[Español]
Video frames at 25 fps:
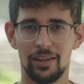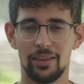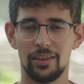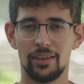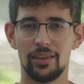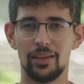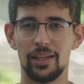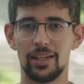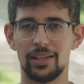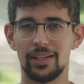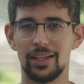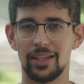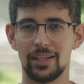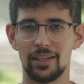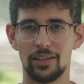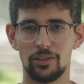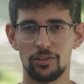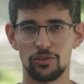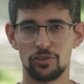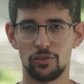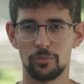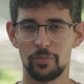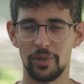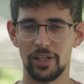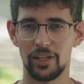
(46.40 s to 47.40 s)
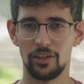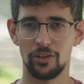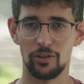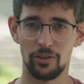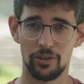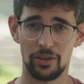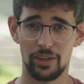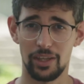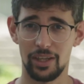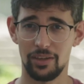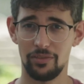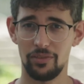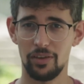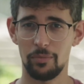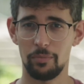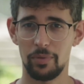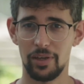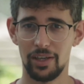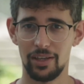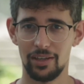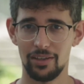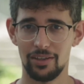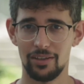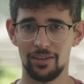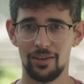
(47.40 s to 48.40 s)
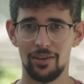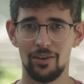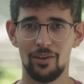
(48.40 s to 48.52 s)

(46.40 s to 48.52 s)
de técnico superior de FP